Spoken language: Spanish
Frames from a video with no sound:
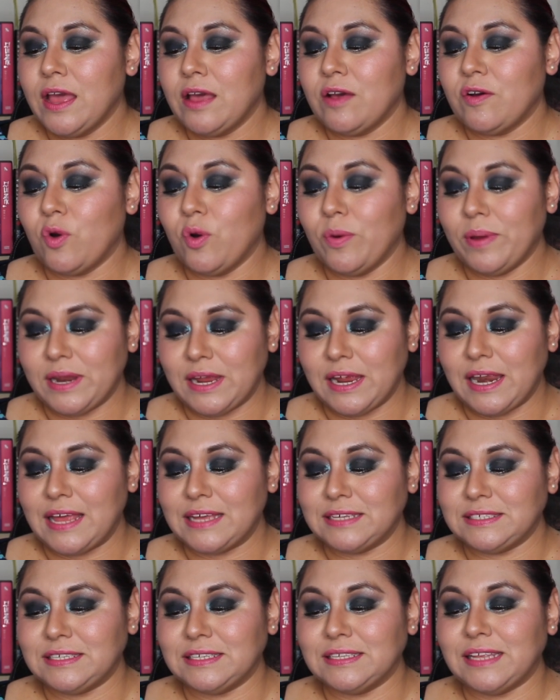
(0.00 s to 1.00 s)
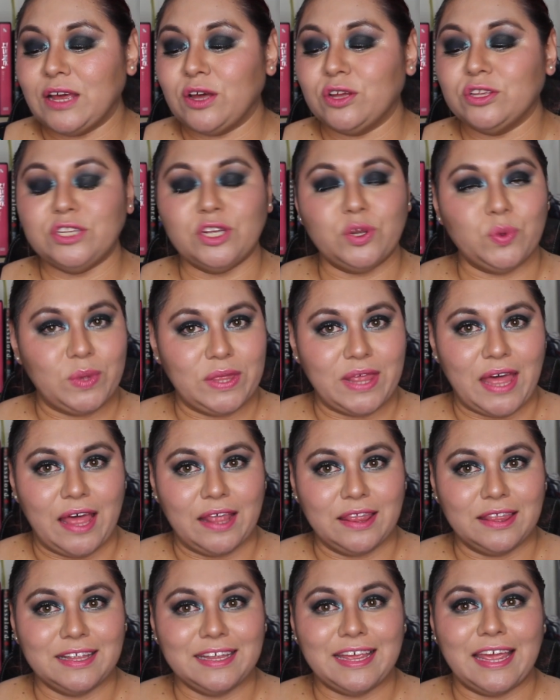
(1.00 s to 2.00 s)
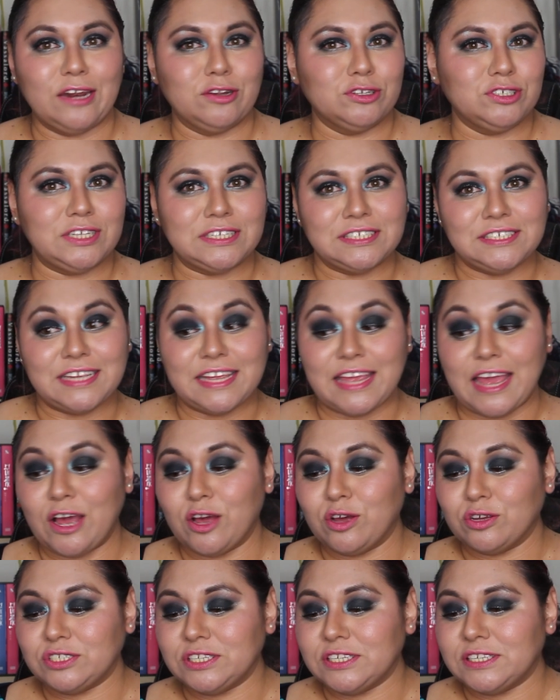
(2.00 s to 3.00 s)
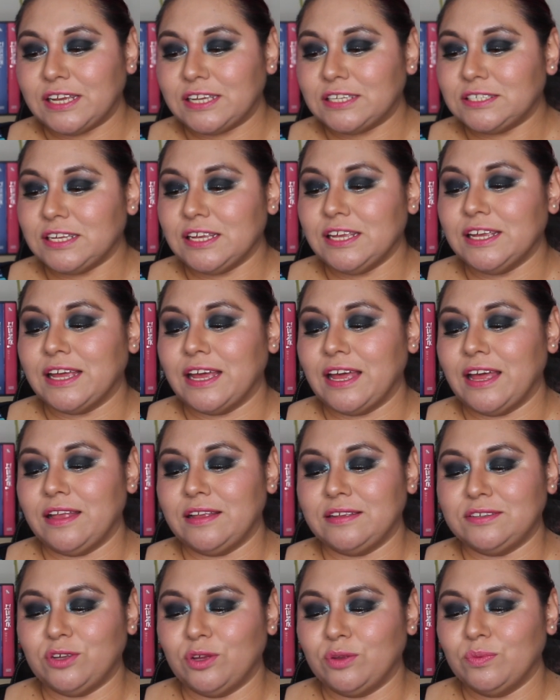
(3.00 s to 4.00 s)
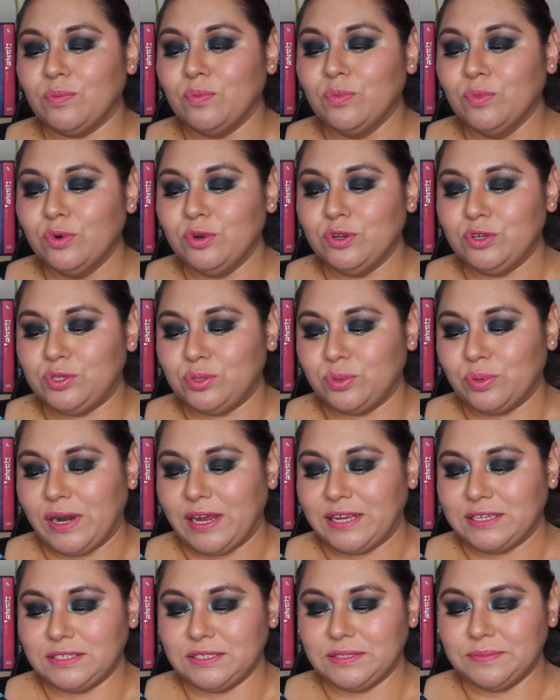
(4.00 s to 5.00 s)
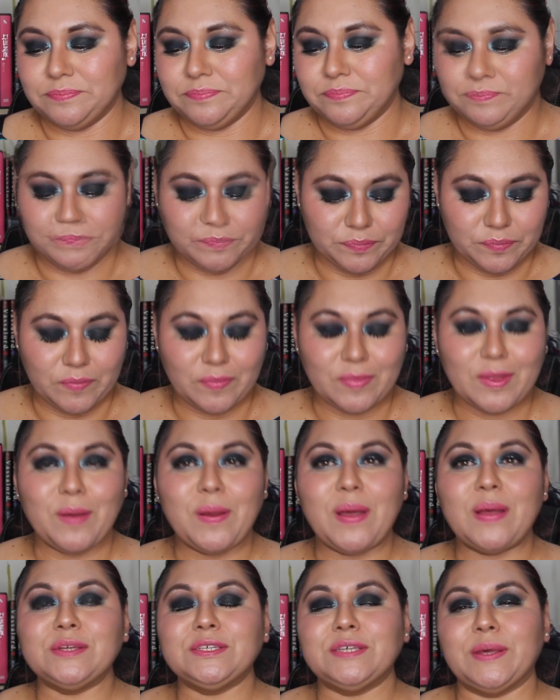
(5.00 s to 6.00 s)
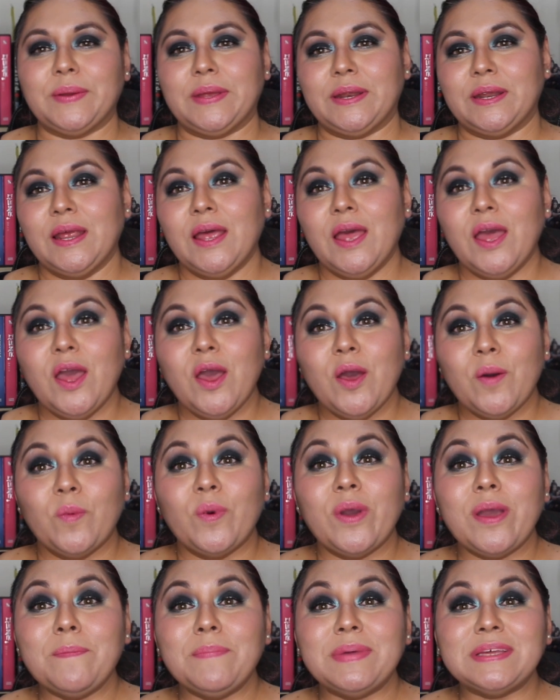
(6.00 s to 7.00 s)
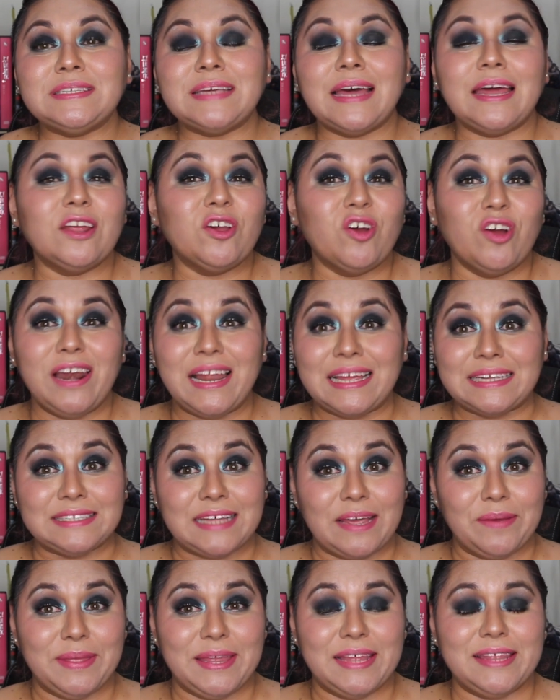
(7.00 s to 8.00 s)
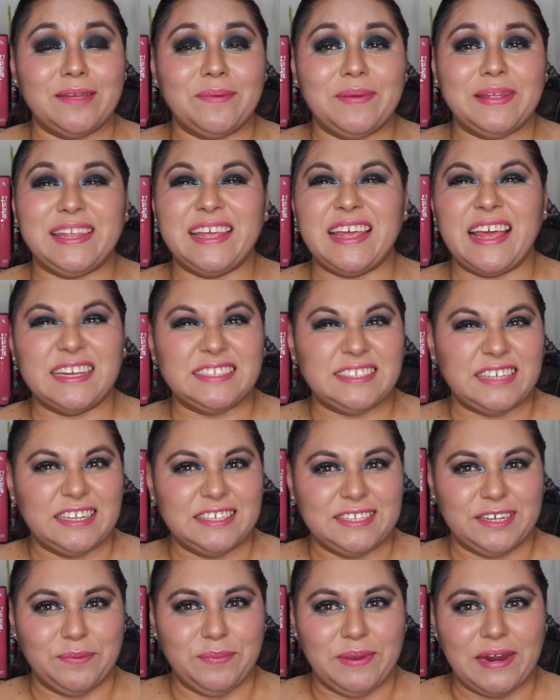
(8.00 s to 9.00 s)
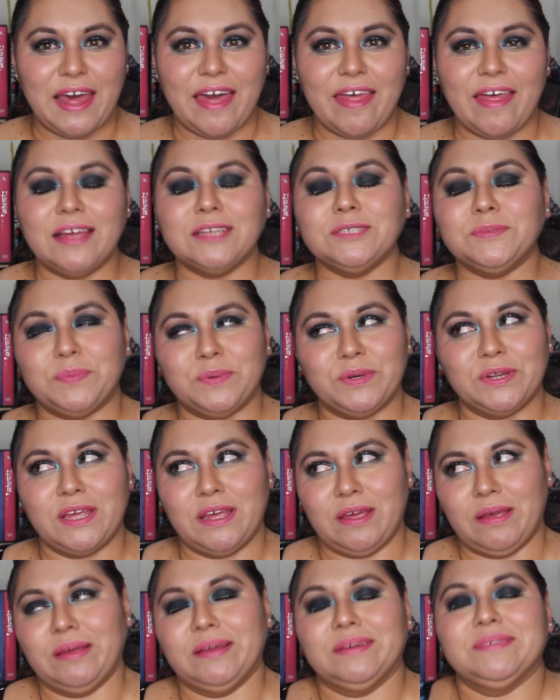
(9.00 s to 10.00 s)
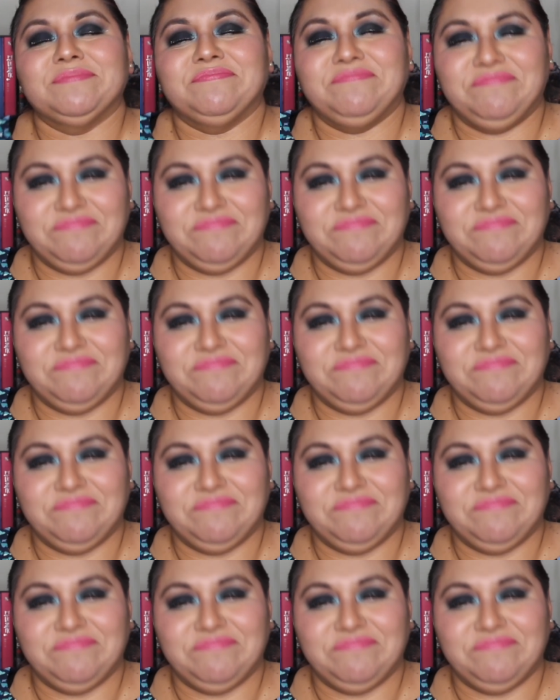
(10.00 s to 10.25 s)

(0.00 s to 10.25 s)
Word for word: juveniles, de continuidad, que nos enseñan cositas y que son muy chulas. Vamos a ver. Voy a empezar con las que evidentemente ya están terminadas porque